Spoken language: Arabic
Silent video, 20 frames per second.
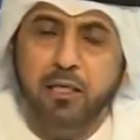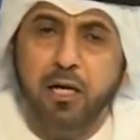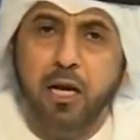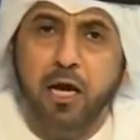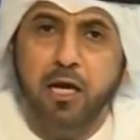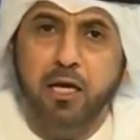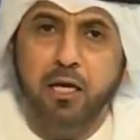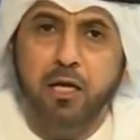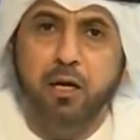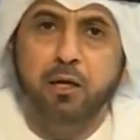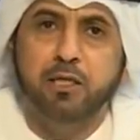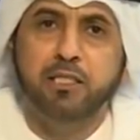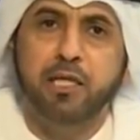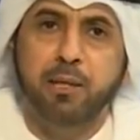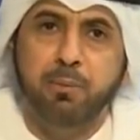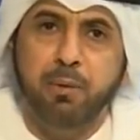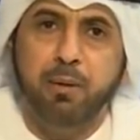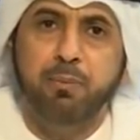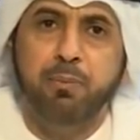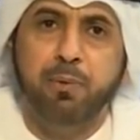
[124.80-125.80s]
الاخيره
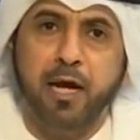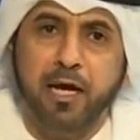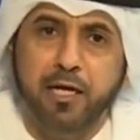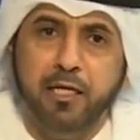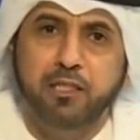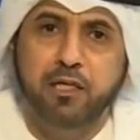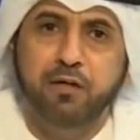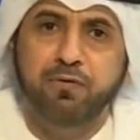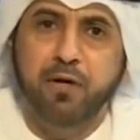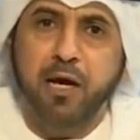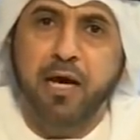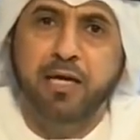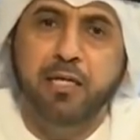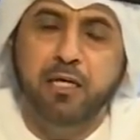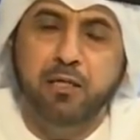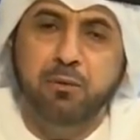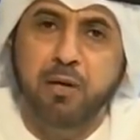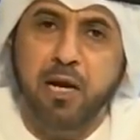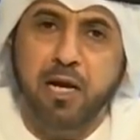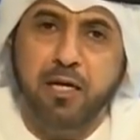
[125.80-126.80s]
سبب رئيسي في
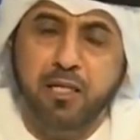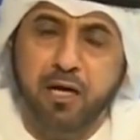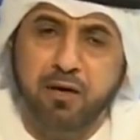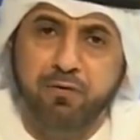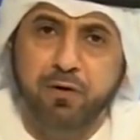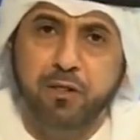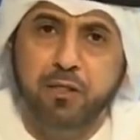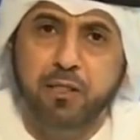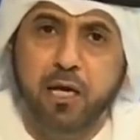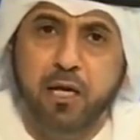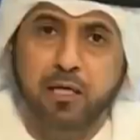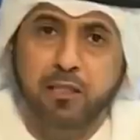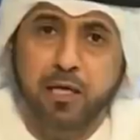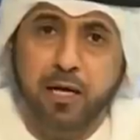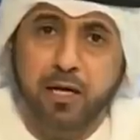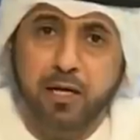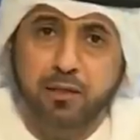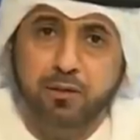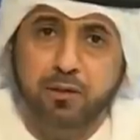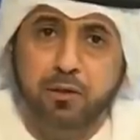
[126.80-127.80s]
عديد من الاهداف اللي دخلت على
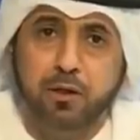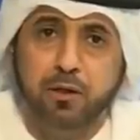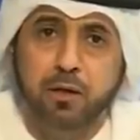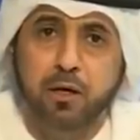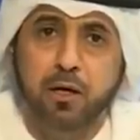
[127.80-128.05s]
النصر